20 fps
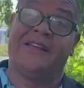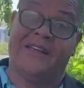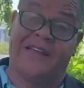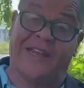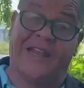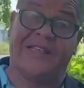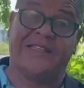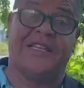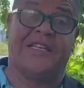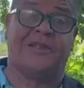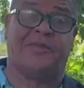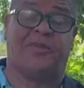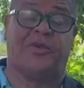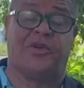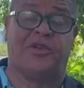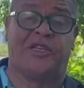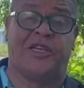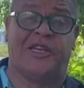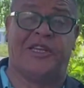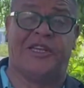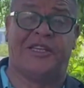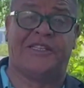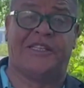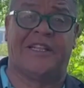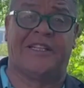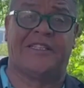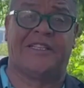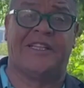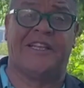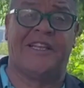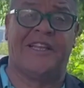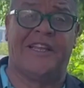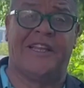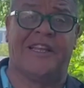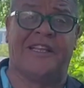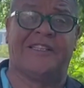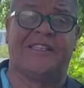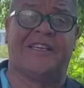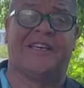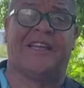Gracias por seguir estas
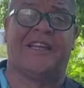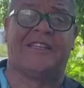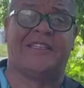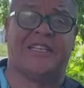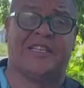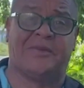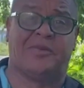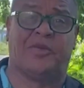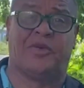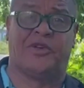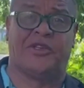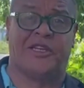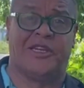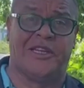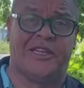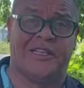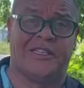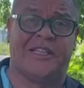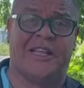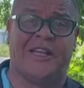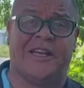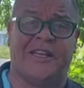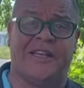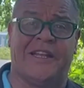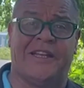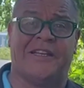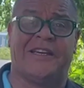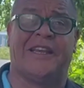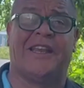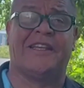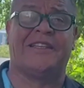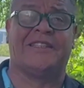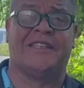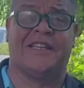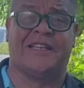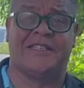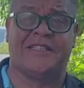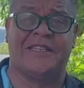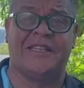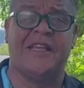líneas, gracias por seguir este canal,
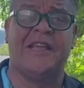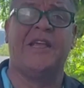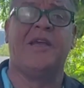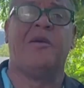gracias